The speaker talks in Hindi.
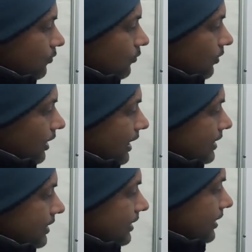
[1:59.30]
तो जो
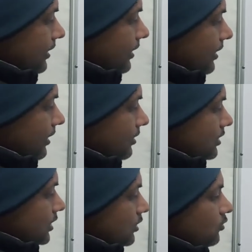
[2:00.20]
आयतन निकलेगा
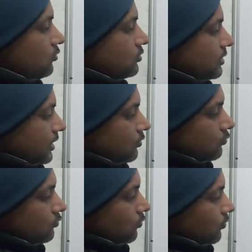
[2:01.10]
उसका
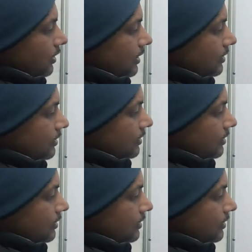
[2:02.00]
सूत्र होगा